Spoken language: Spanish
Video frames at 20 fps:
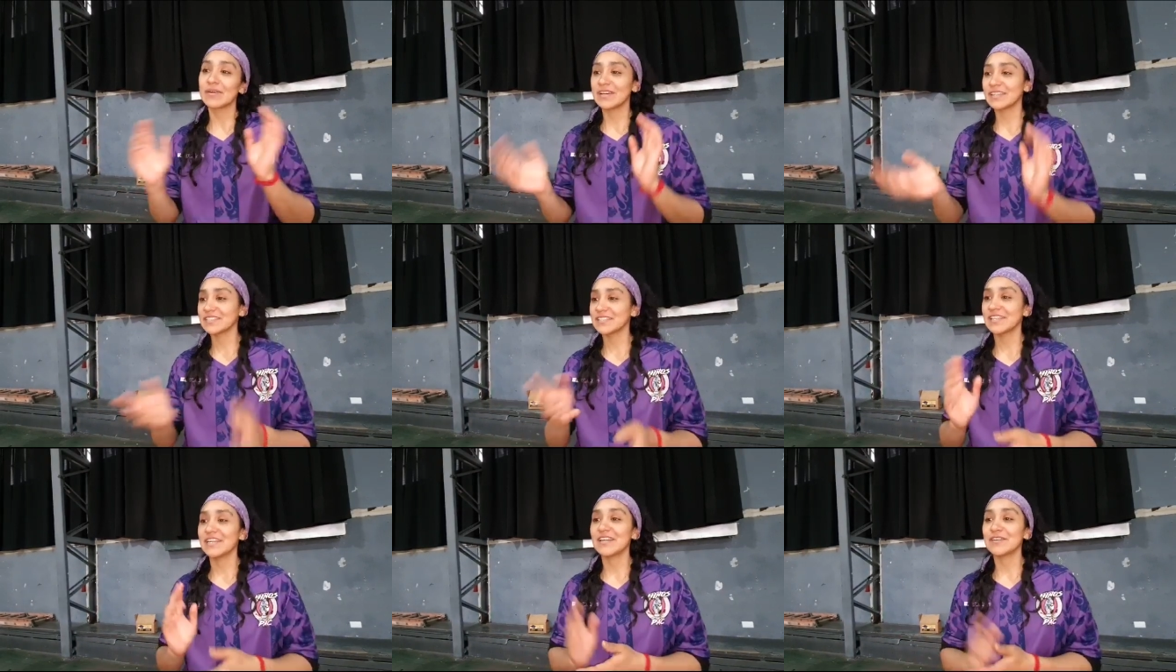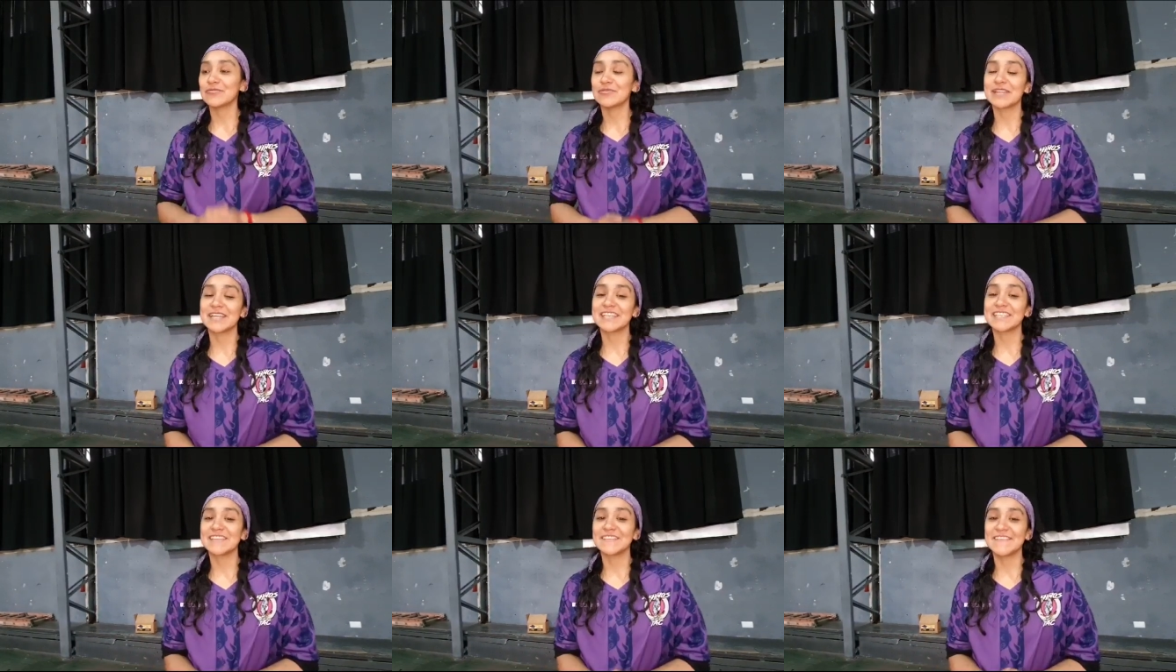hacer
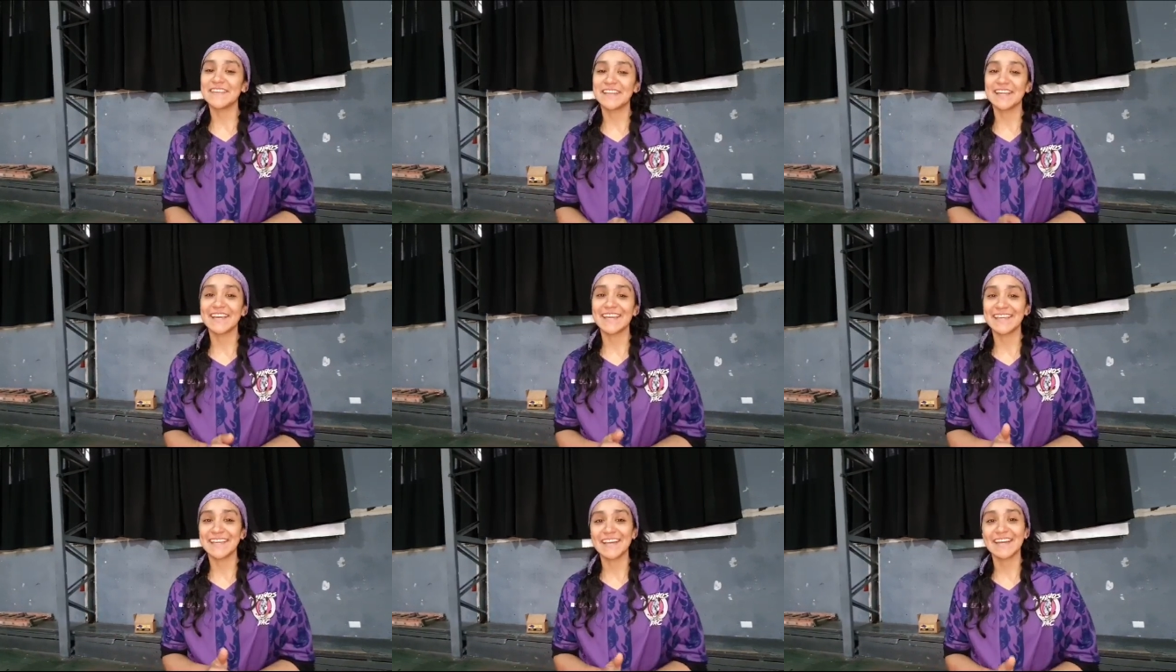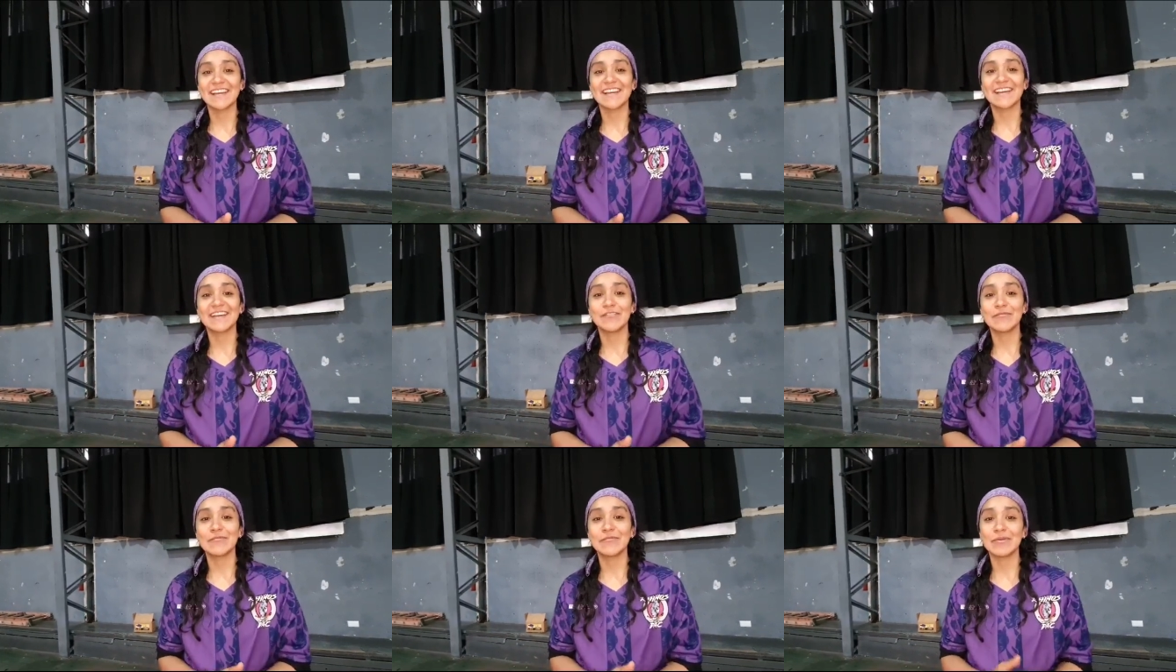alguna actividad
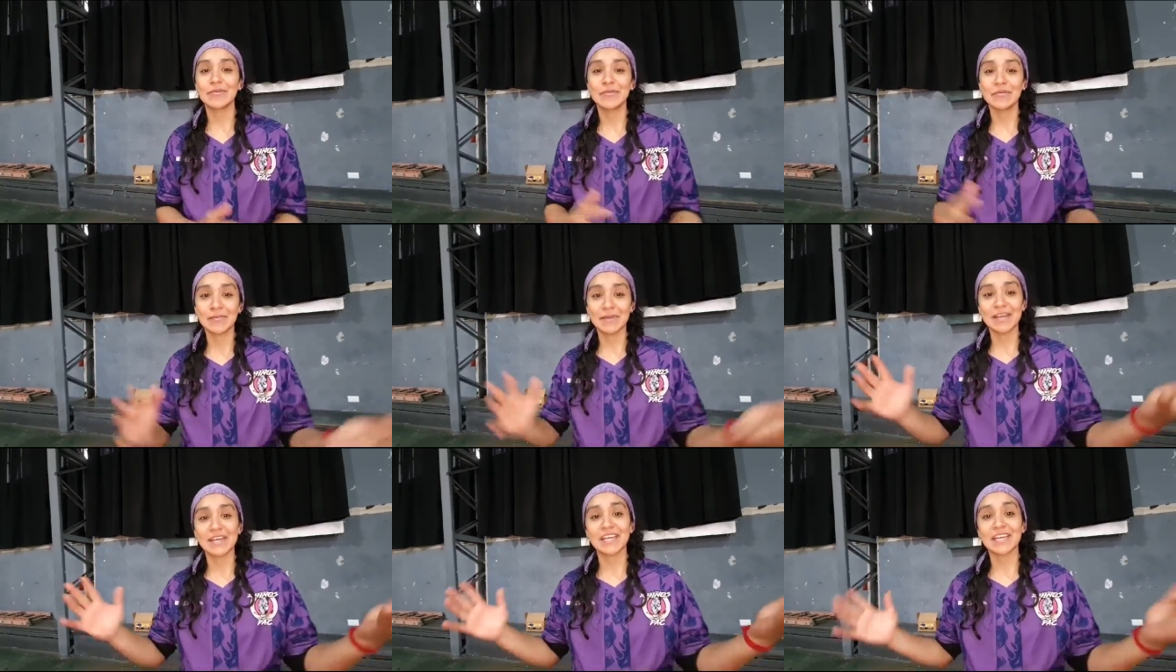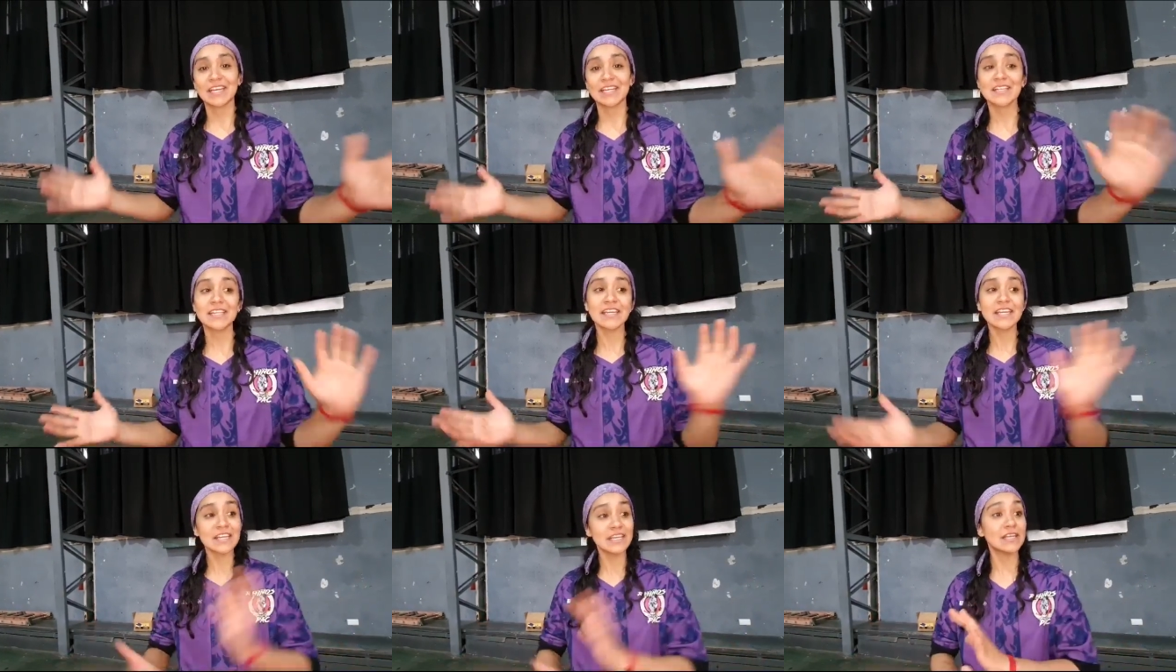ya un poco más
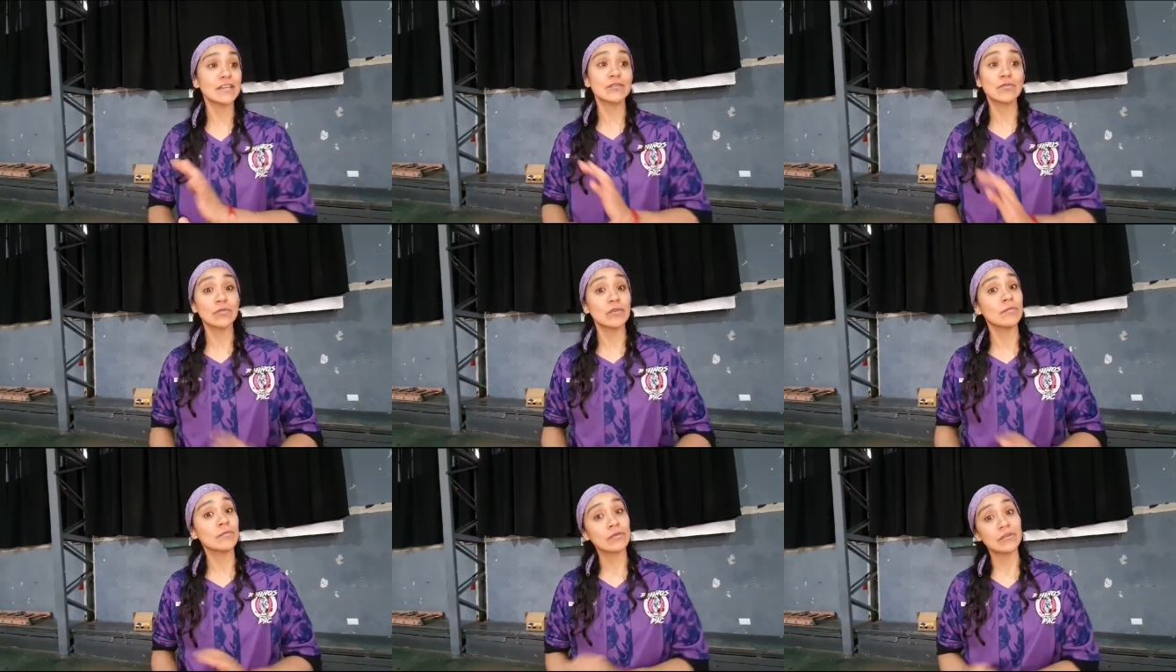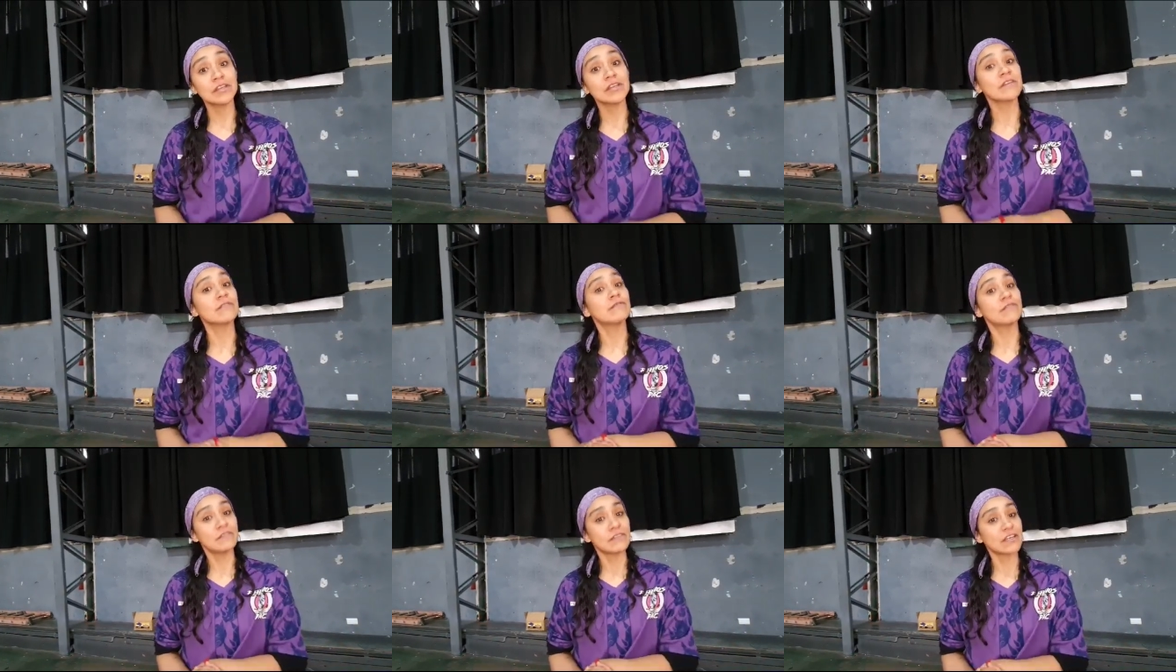grande que la que tuvimos hoy,
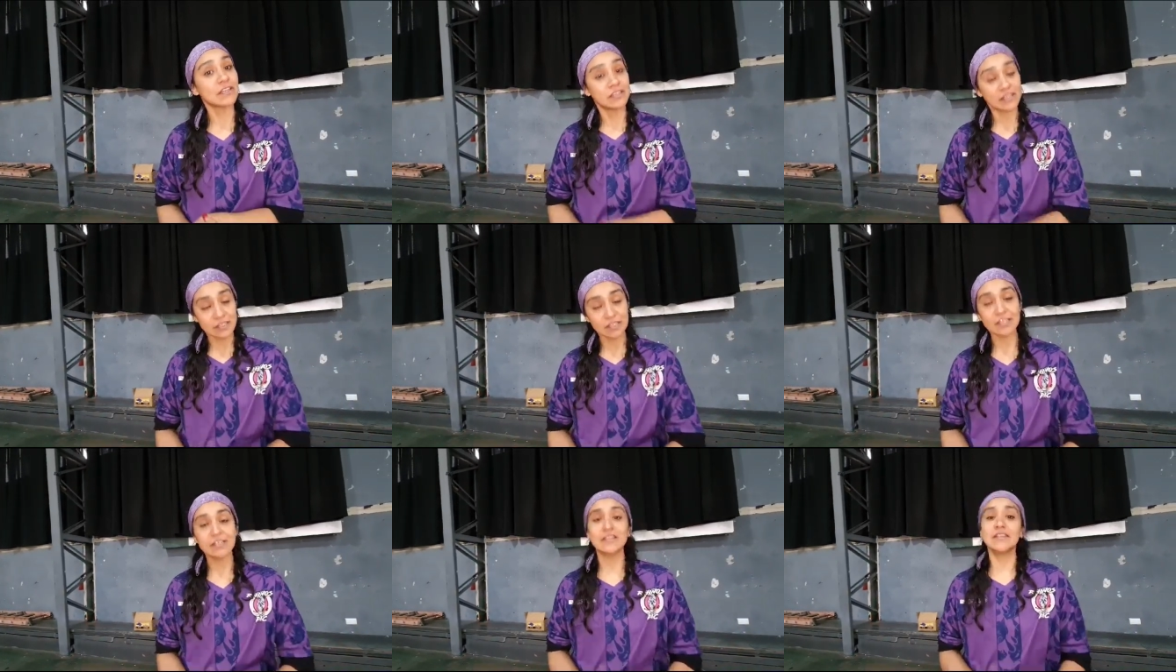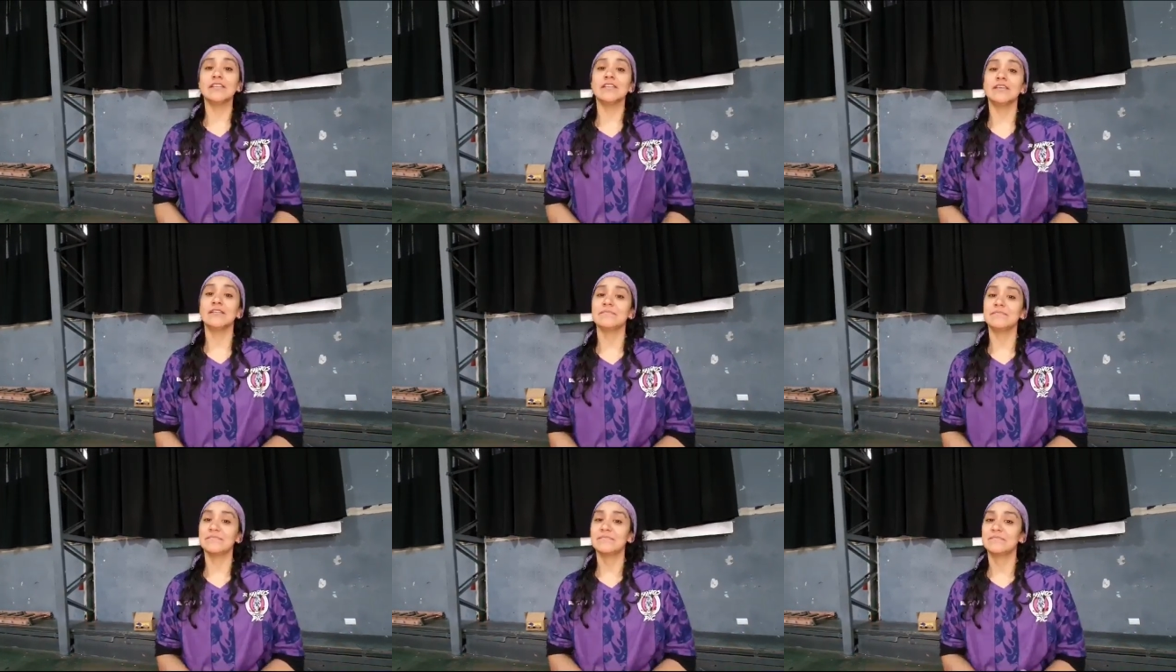que fue bastante
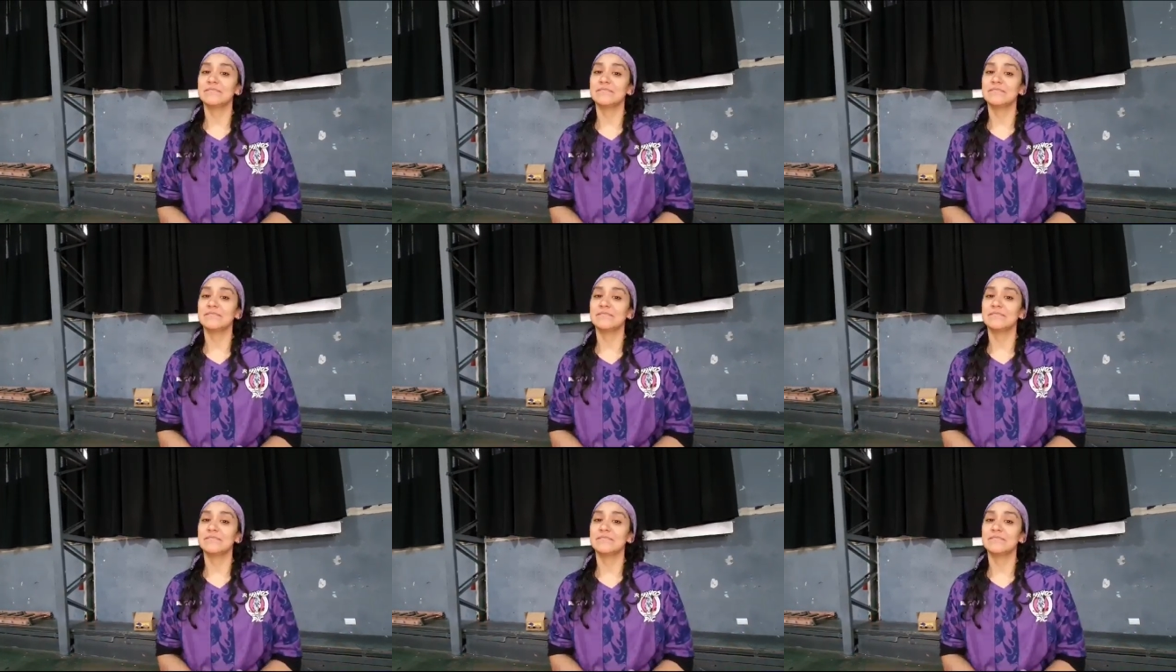grande.